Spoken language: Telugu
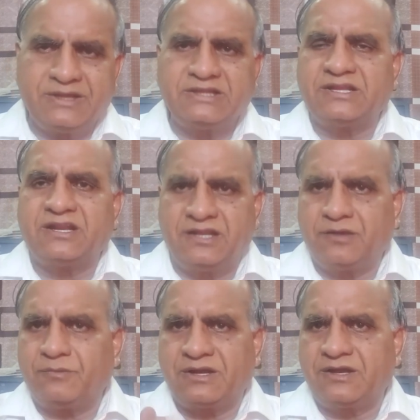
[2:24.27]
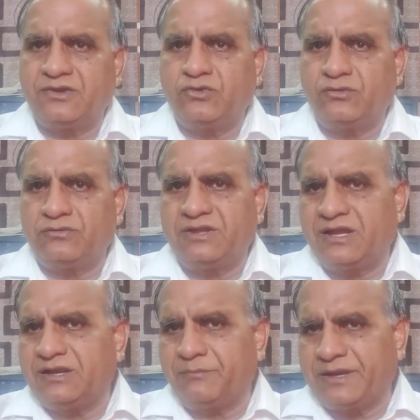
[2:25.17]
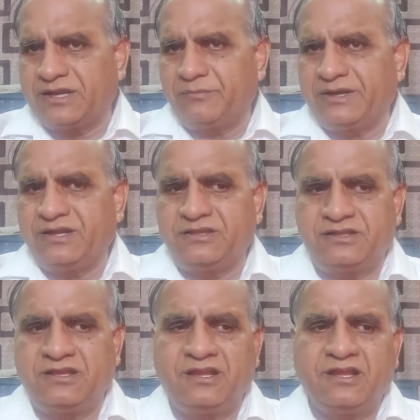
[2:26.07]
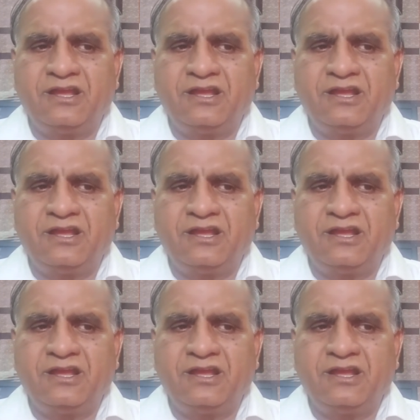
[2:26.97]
మిగతా నియామకాలు దాన్ని పక్కన పెట్టేసి